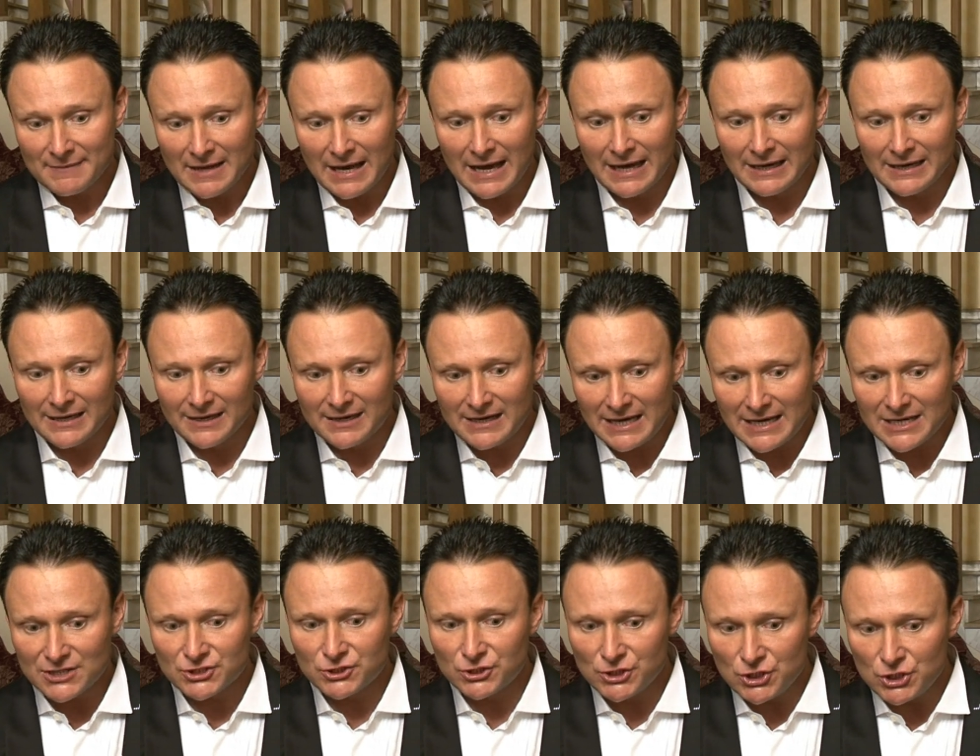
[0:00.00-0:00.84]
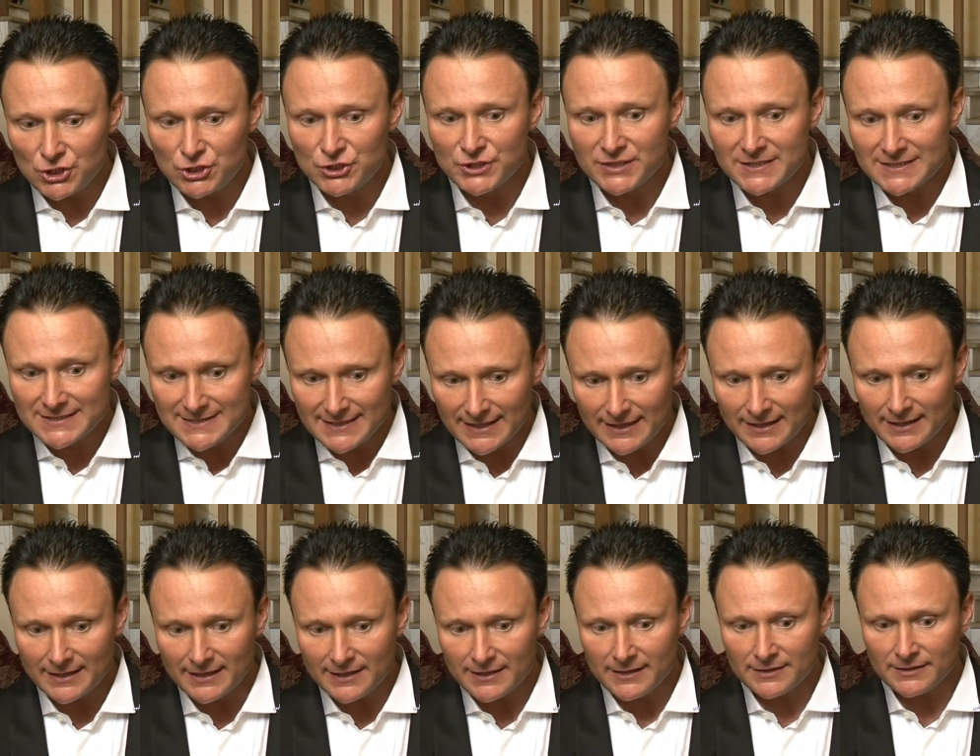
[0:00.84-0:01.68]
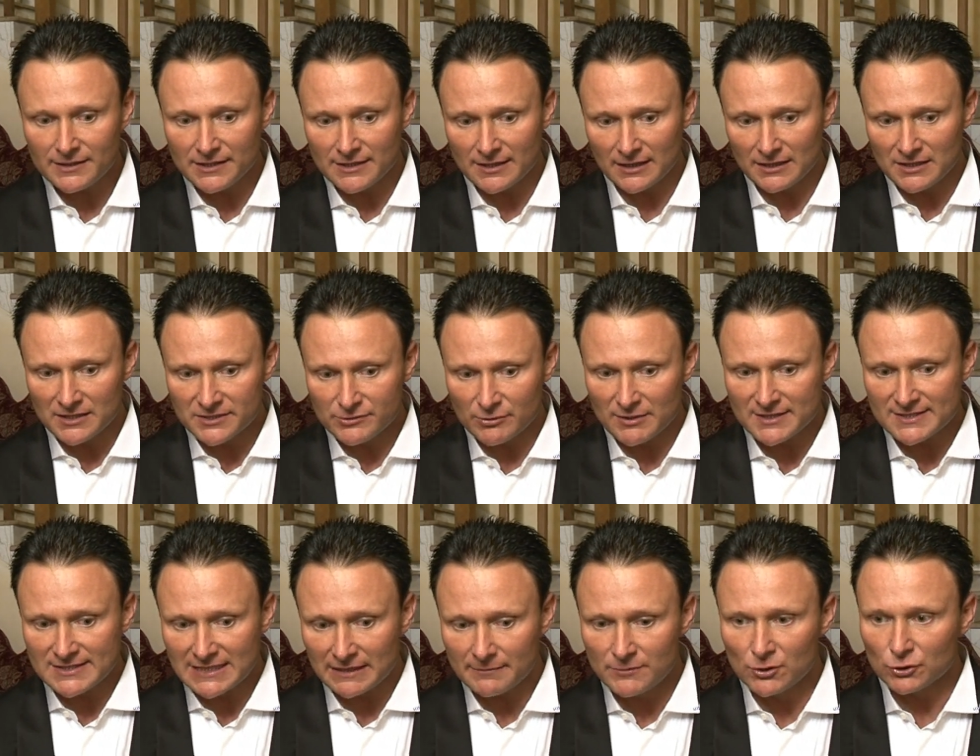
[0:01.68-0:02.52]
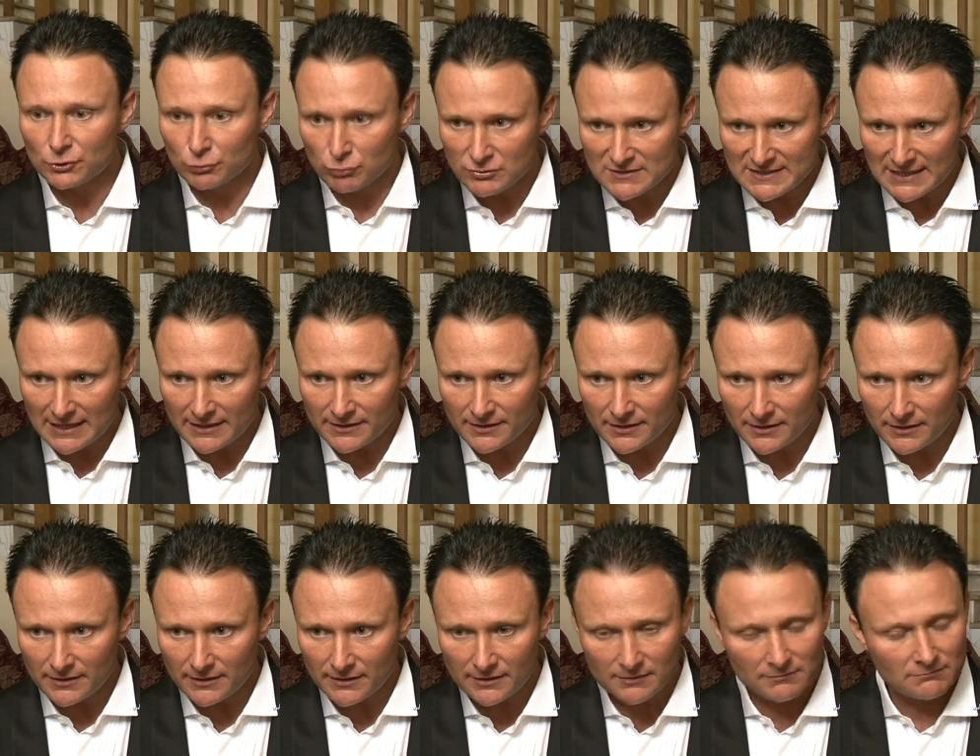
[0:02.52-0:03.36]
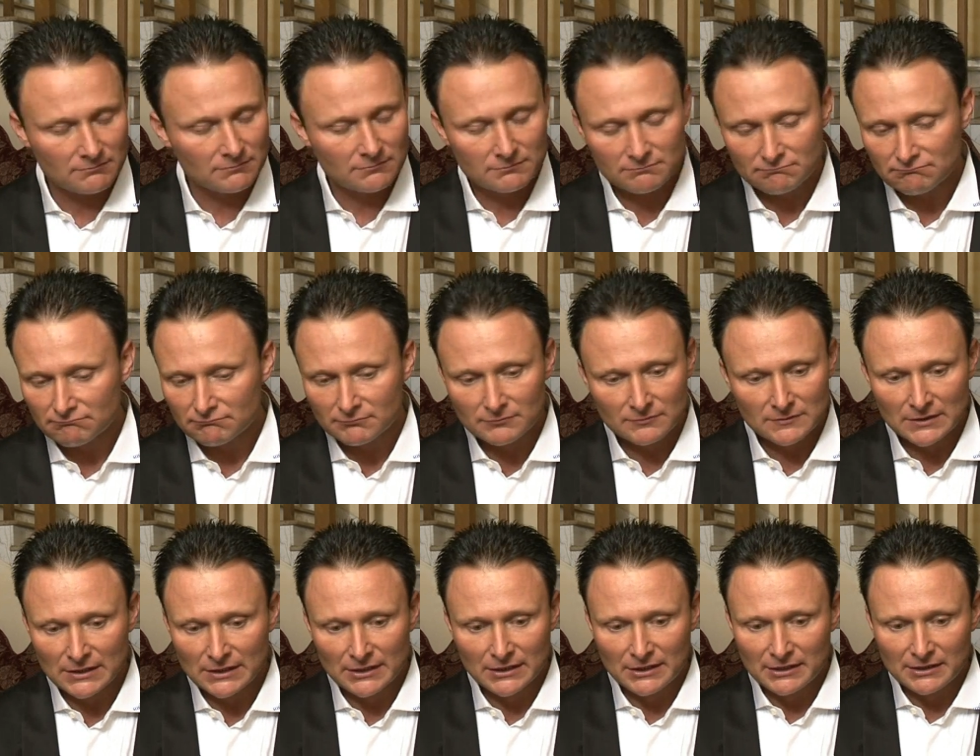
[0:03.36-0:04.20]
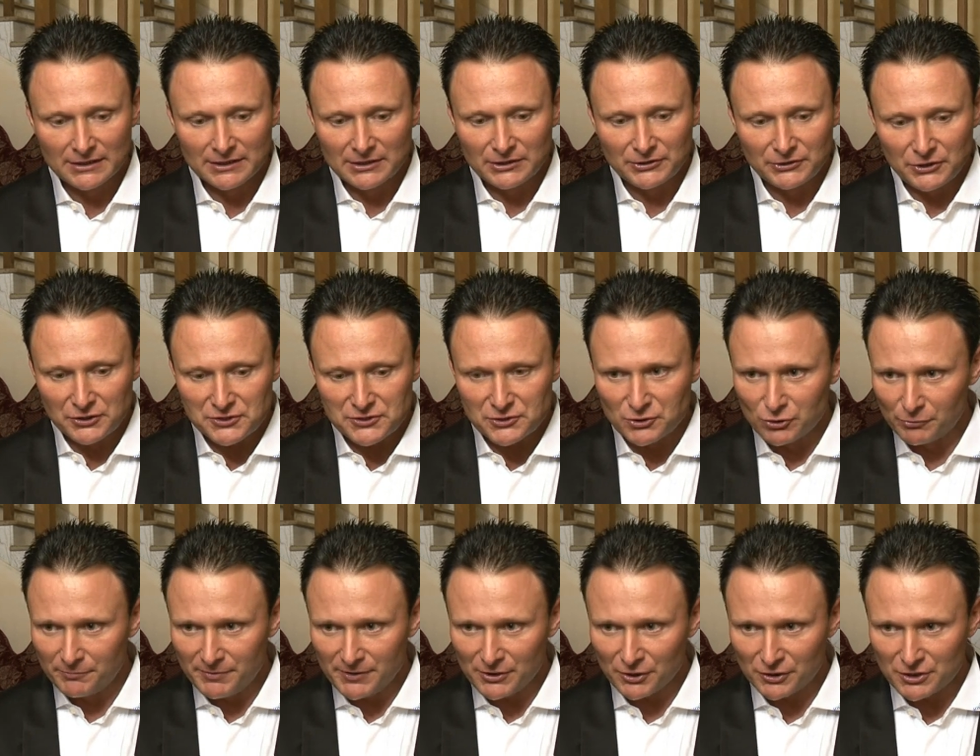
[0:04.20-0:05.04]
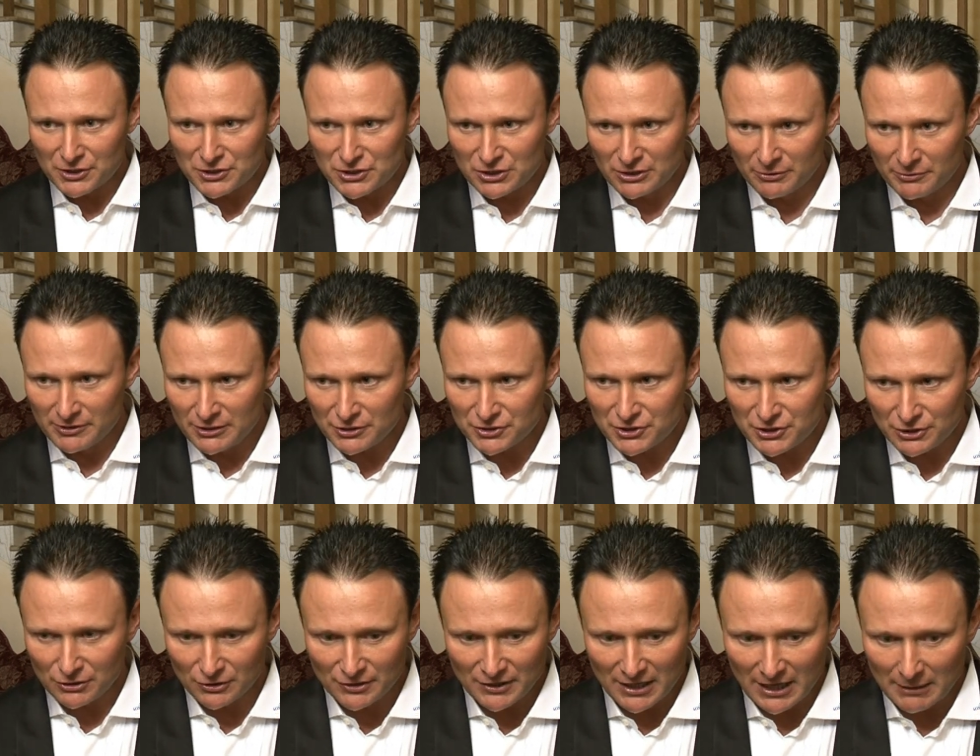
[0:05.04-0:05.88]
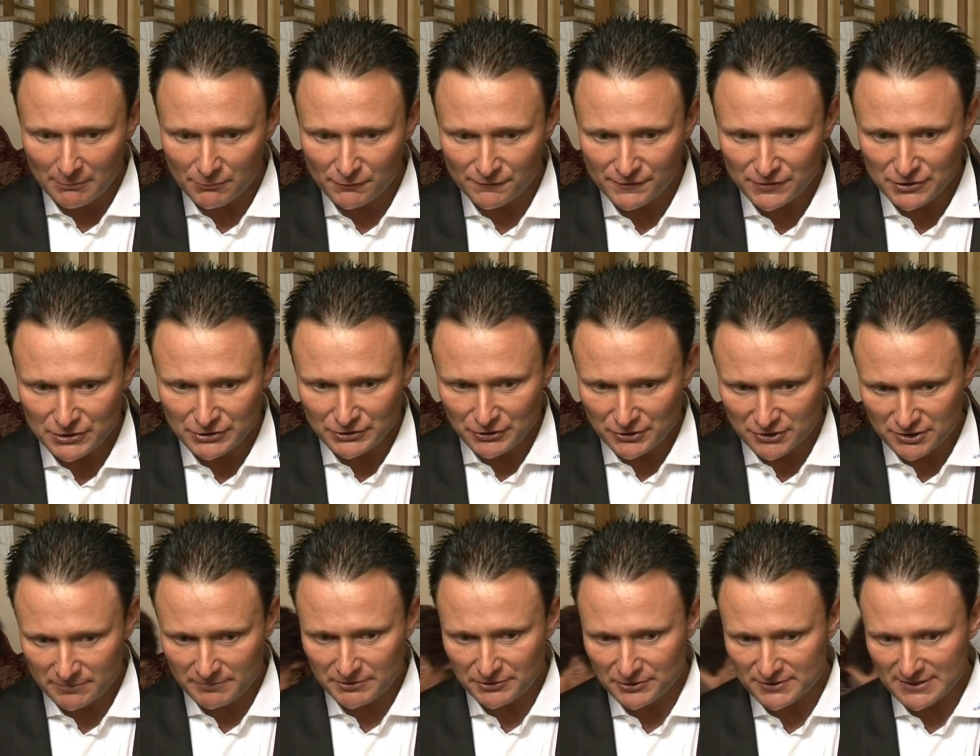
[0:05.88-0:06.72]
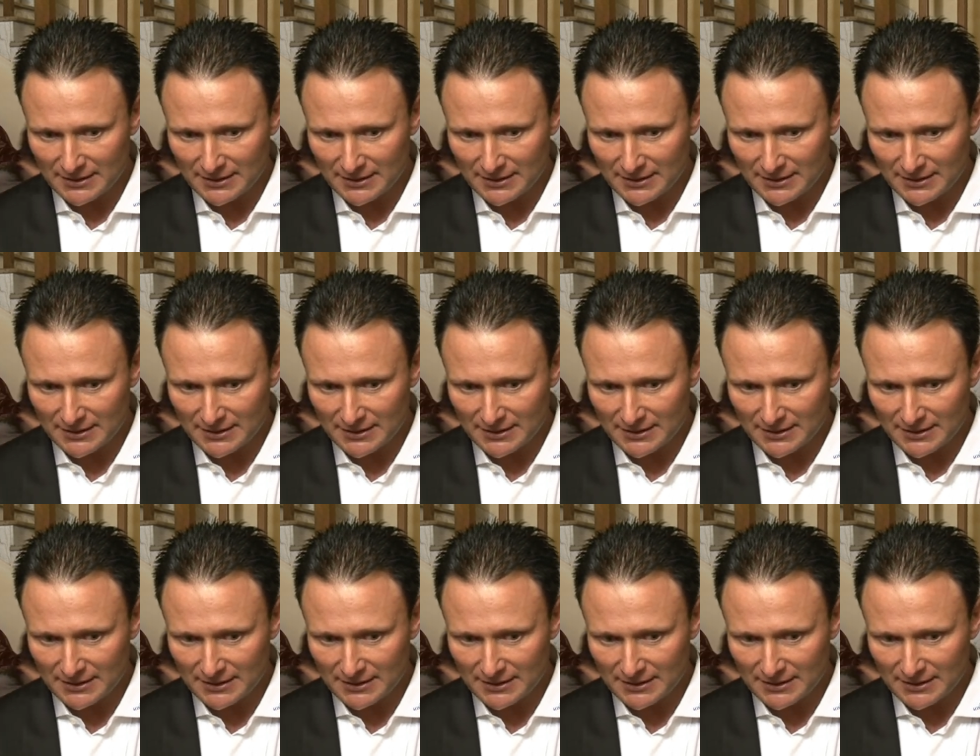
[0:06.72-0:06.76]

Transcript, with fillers: Ale każdy, jeśli chce i realizuje z nami odchudzanie, to zgubi określoną ilość kilogramów, jeśli tylko sobie to